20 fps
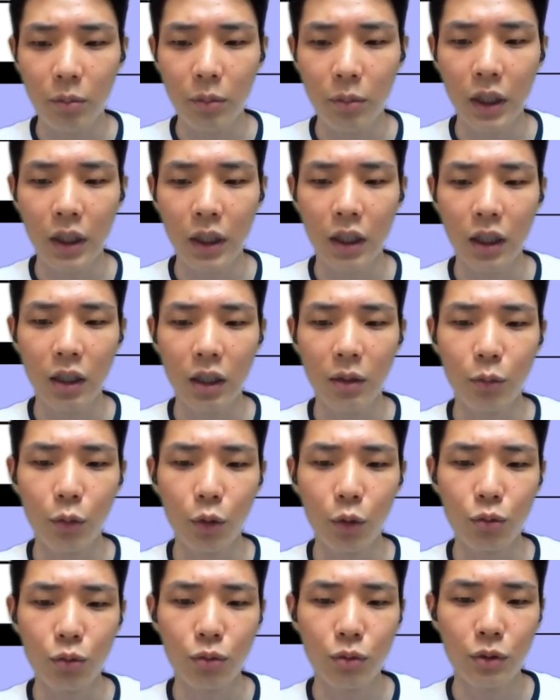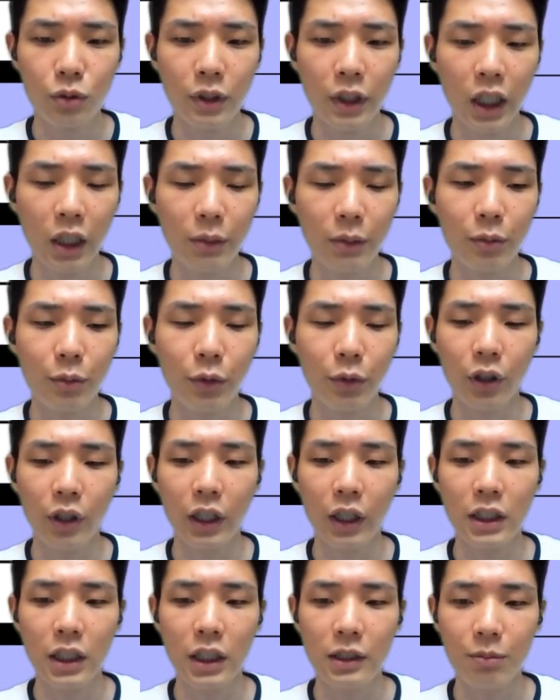반환값 모두 타입을
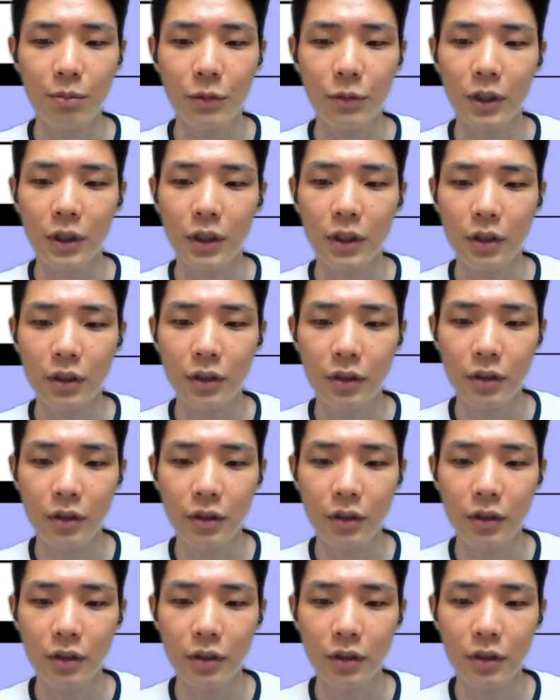변경하지 않습니다.